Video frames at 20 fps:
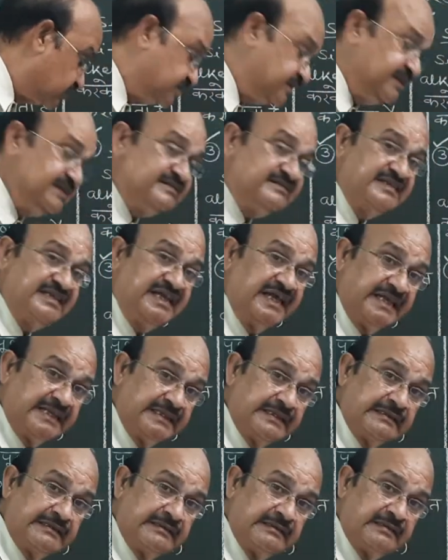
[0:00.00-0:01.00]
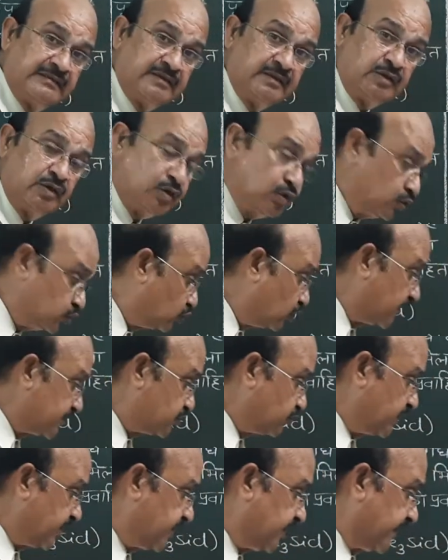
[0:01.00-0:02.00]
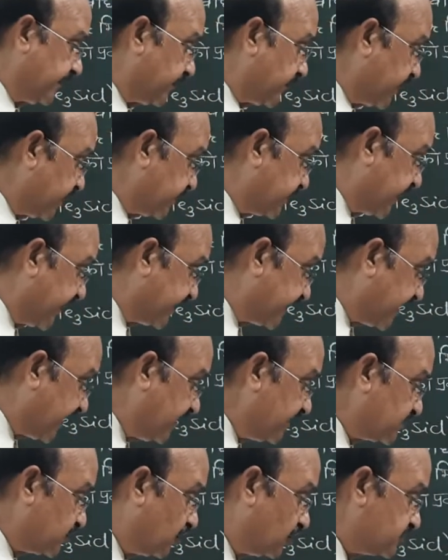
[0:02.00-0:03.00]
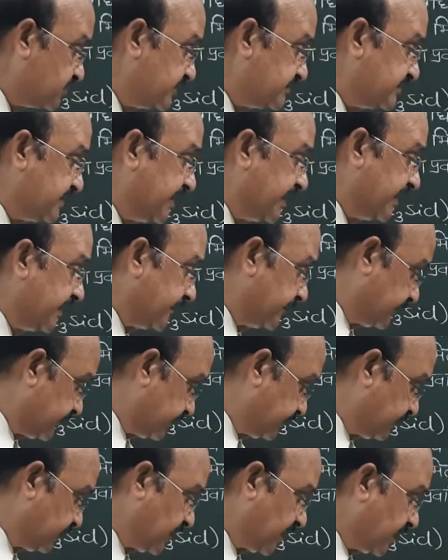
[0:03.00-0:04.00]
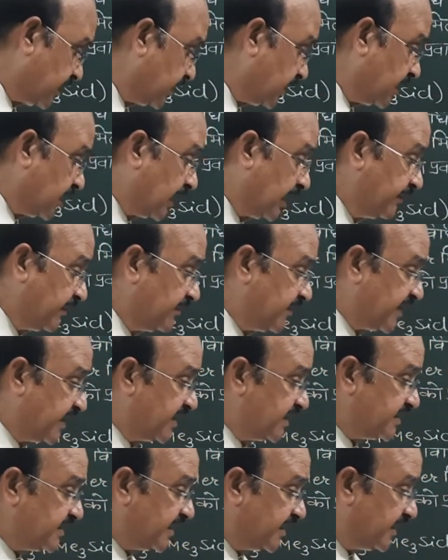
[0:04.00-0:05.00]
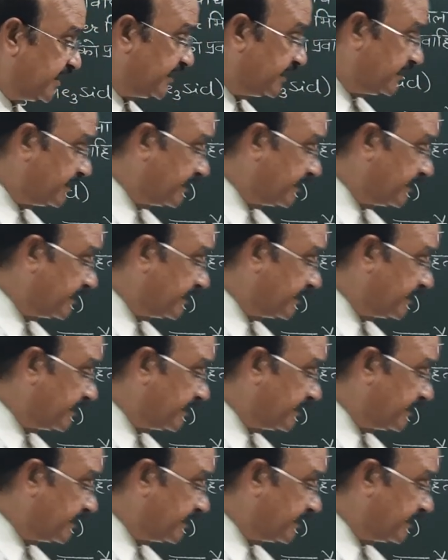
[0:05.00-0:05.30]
सिलेन तो बच्चों देखिए टेट्रा सिलेन हमें बनाना क्या है